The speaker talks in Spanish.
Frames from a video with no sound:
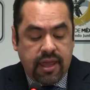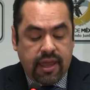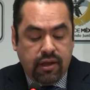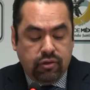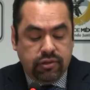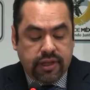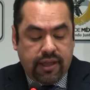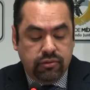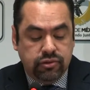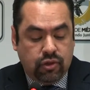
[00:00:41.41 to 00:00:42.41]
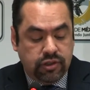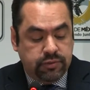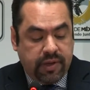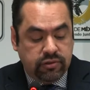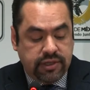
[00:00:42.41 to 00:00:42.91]
encontrados con
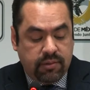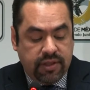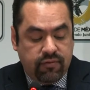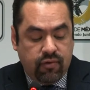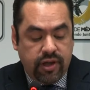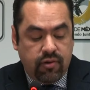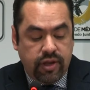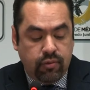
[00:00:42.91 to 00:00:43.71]
disparos de arma de fuego